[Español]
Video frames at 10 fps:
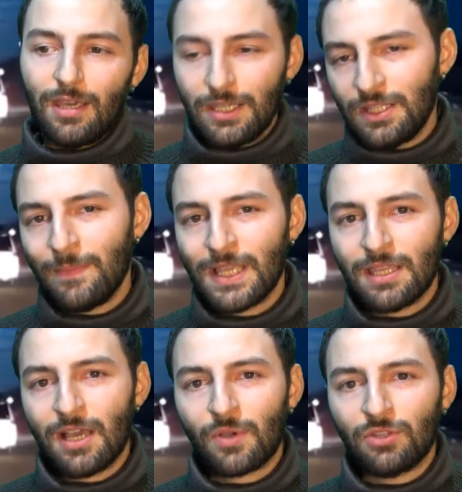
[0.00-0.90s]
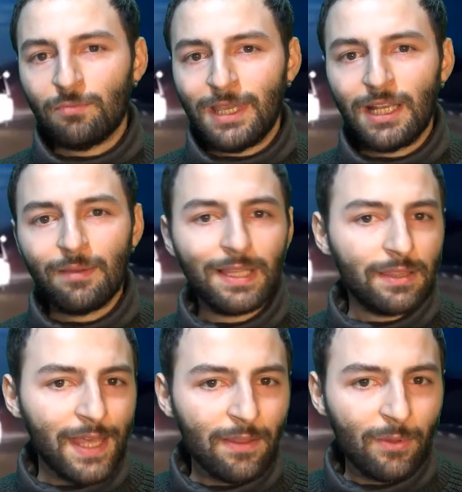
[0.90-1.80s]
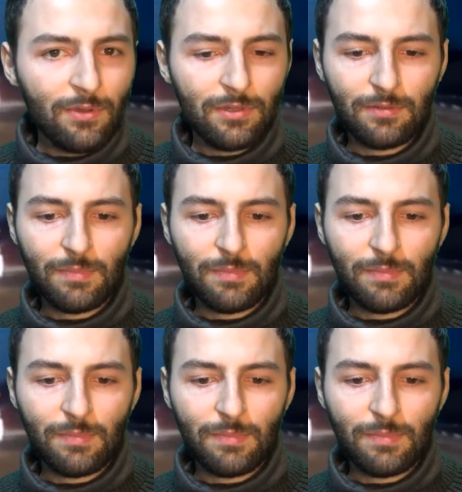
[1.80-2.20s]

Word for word: Esta mañana cuando me he levantado,